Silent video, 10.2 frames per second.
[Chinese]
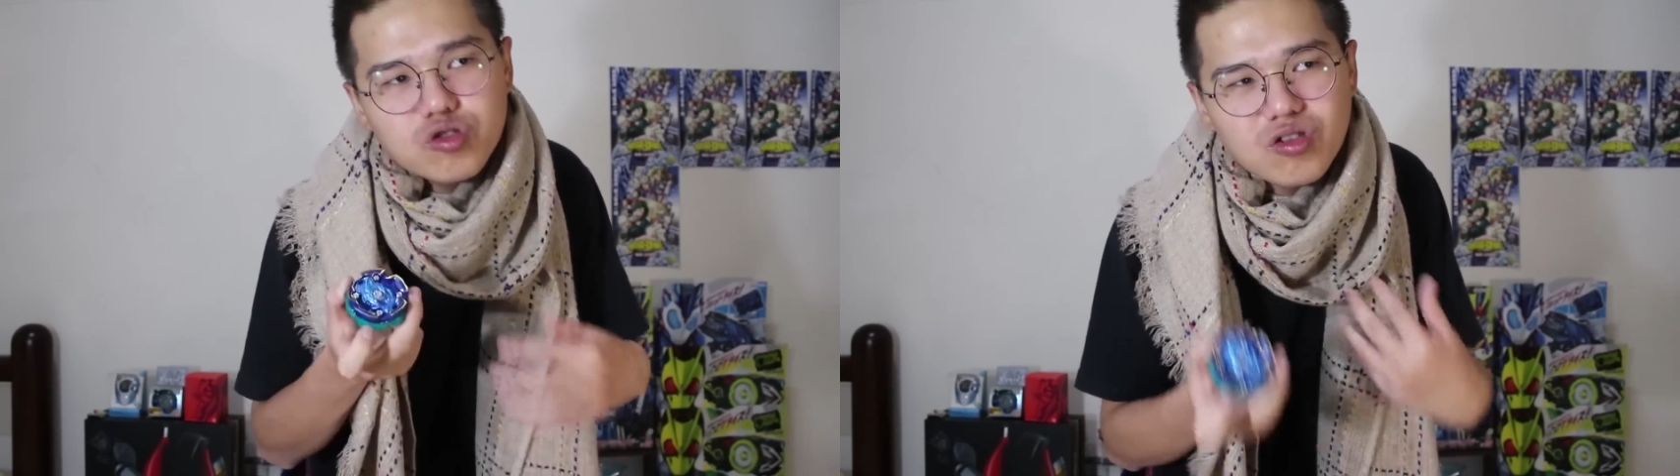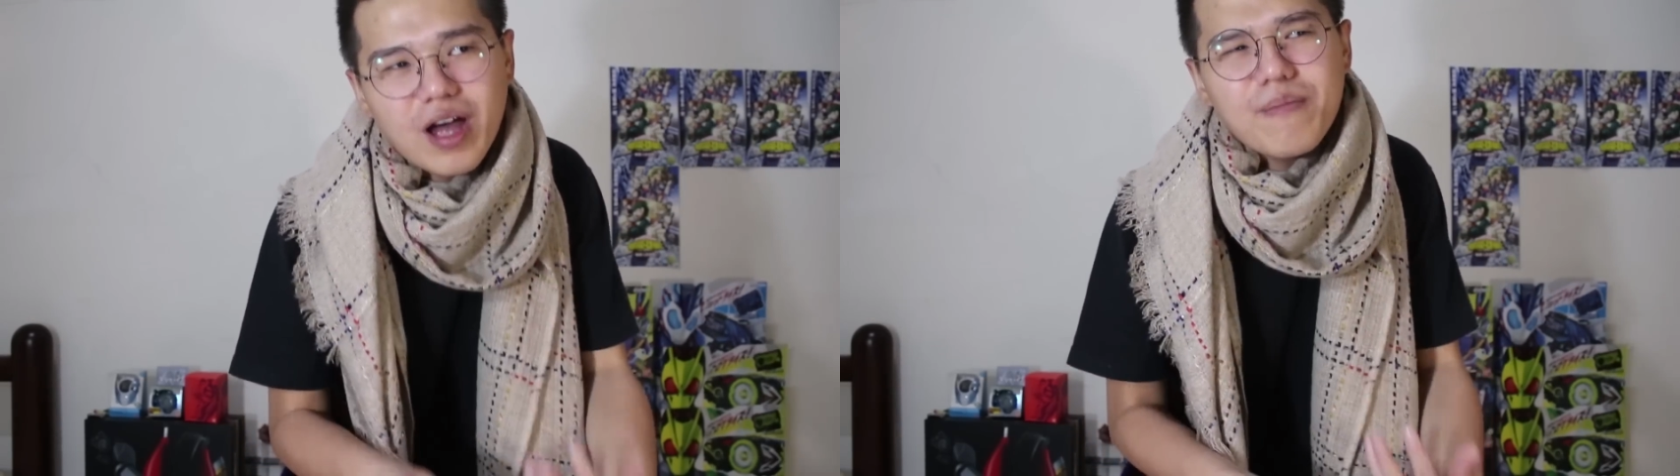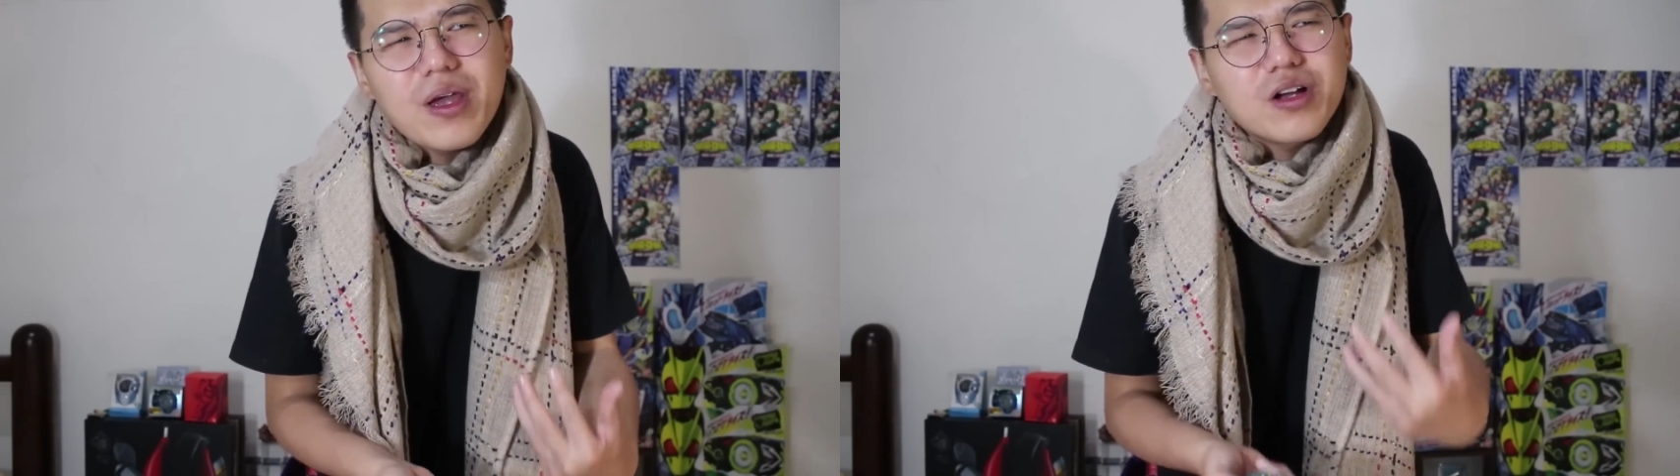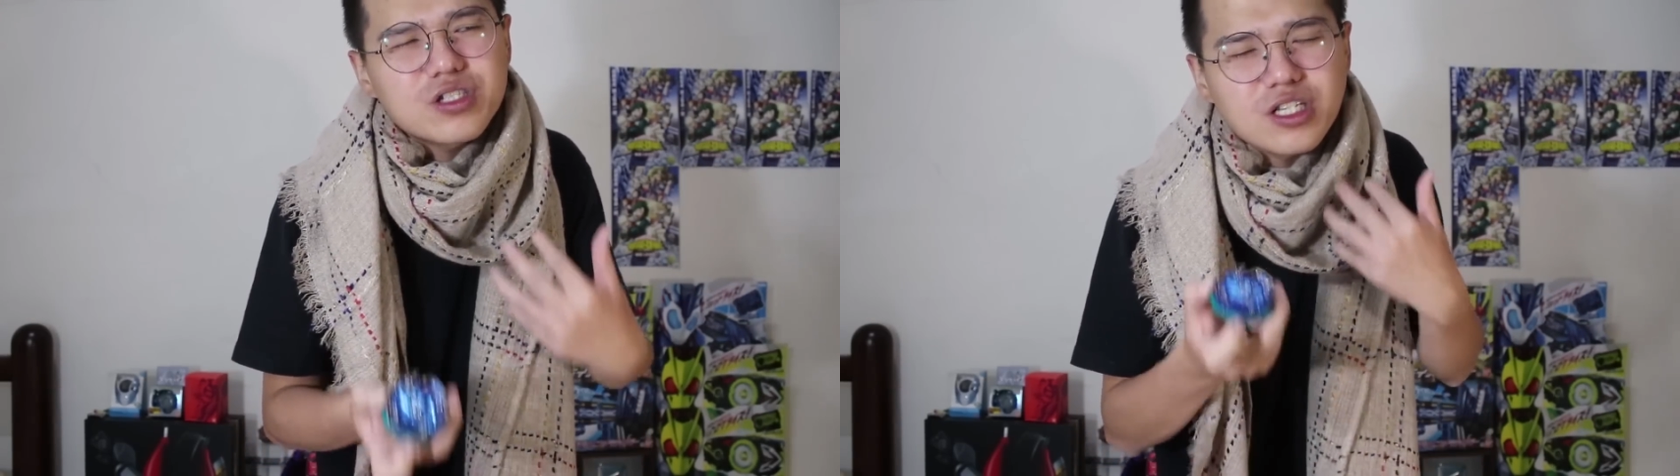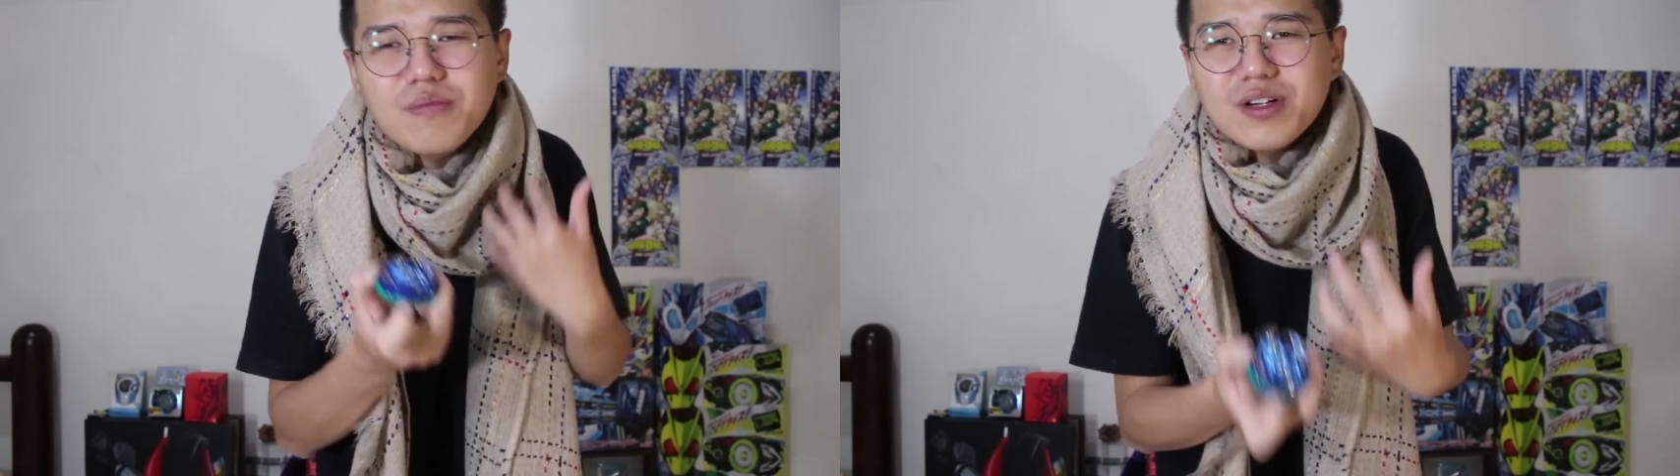虽然没有
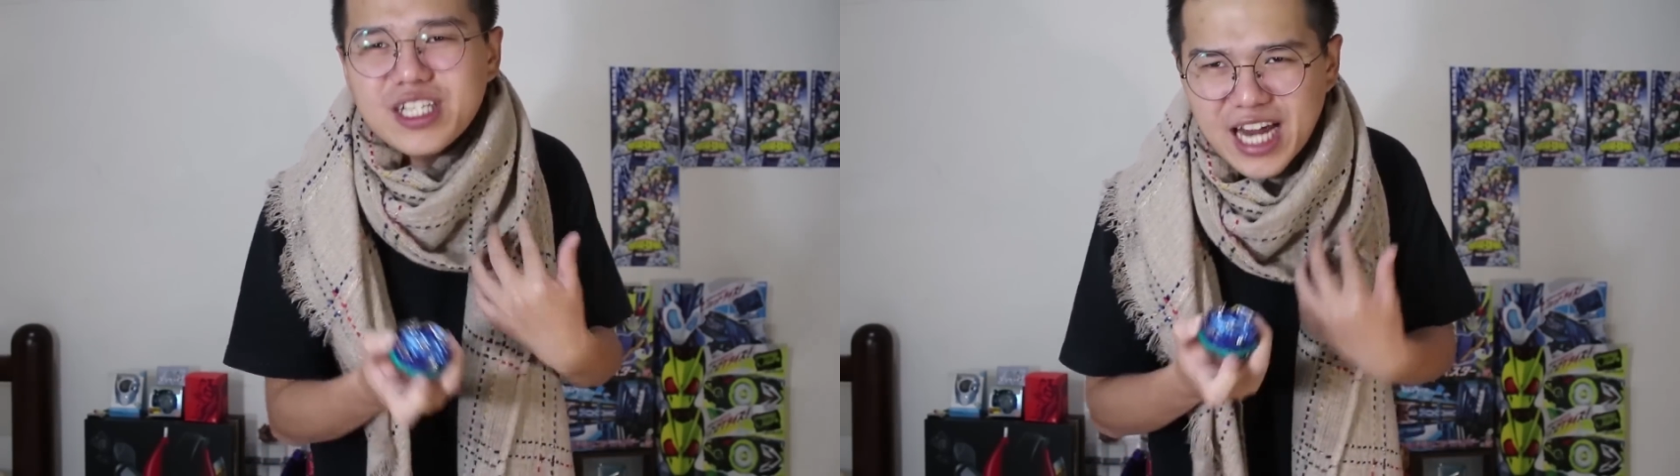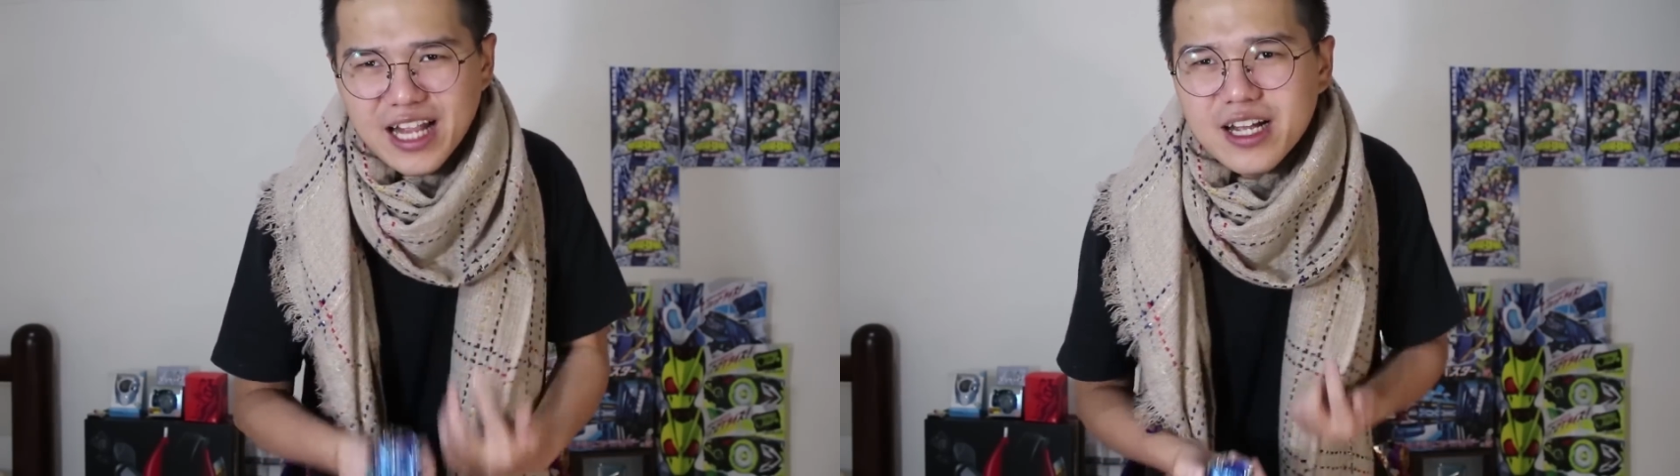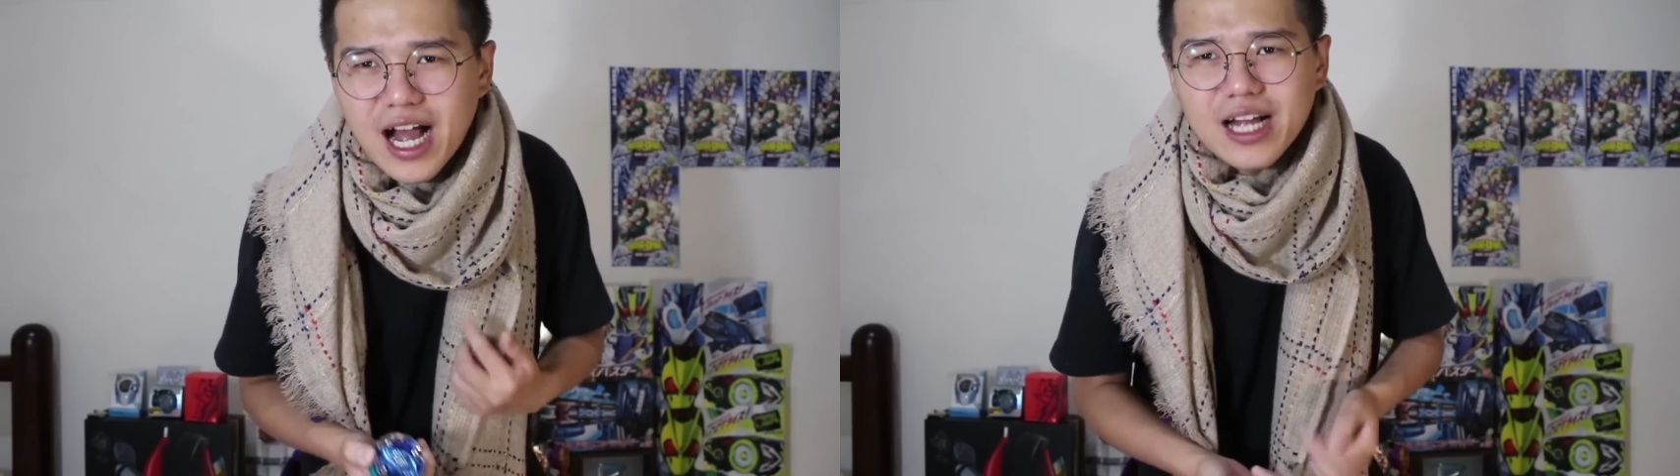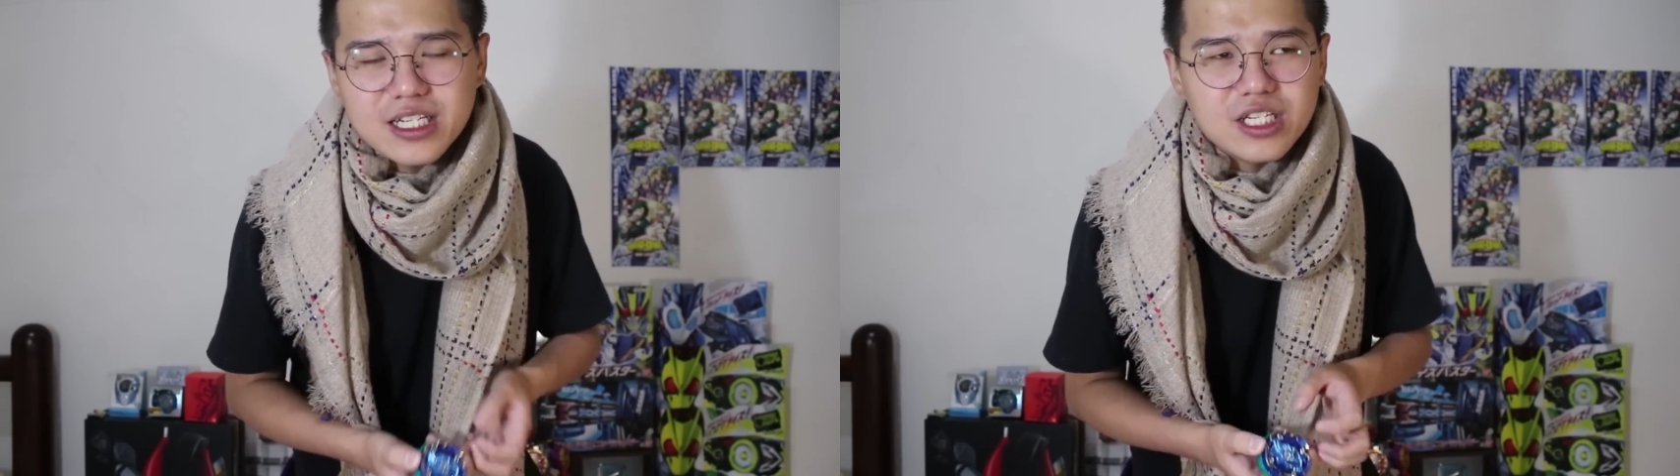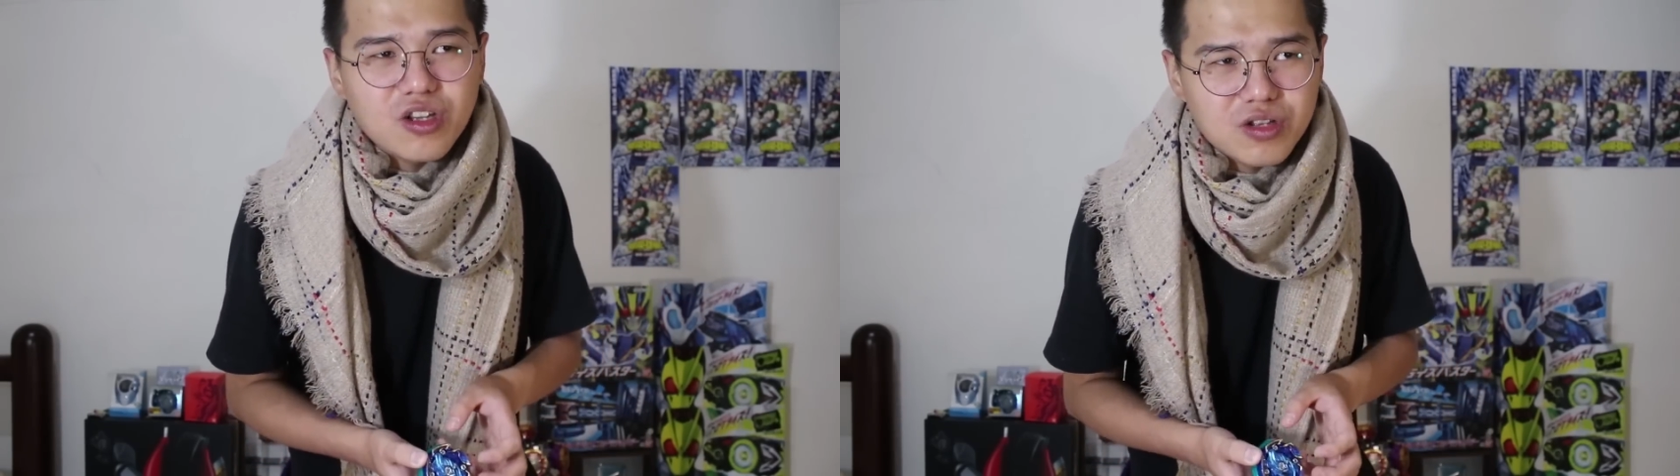这么强的抗
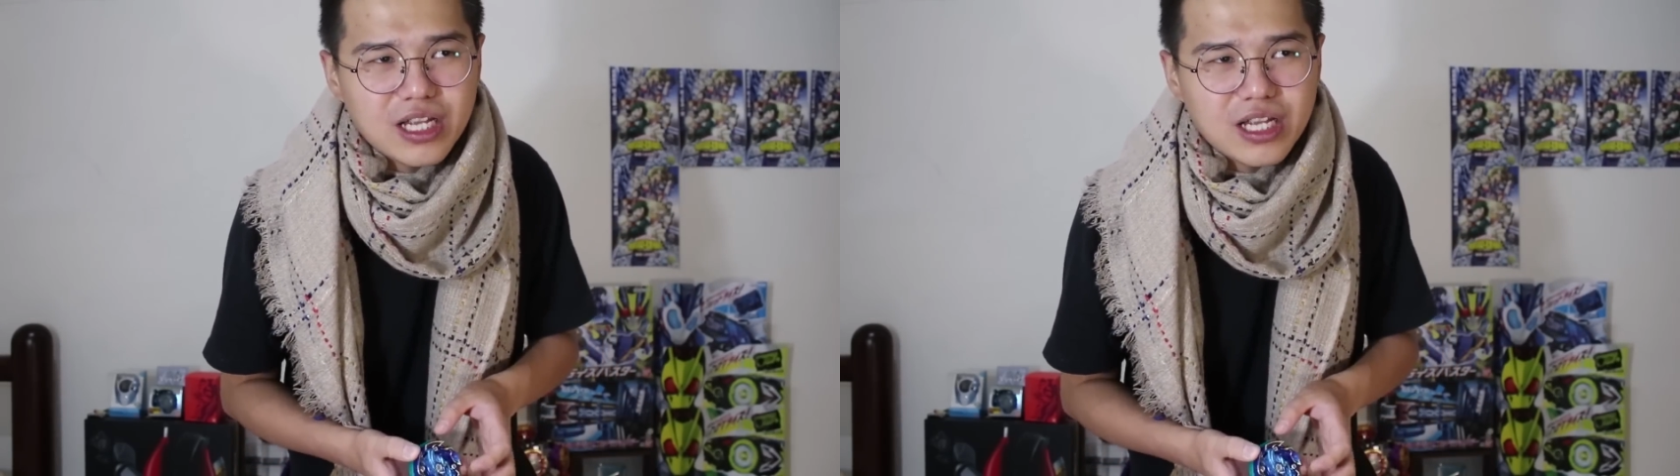吸收，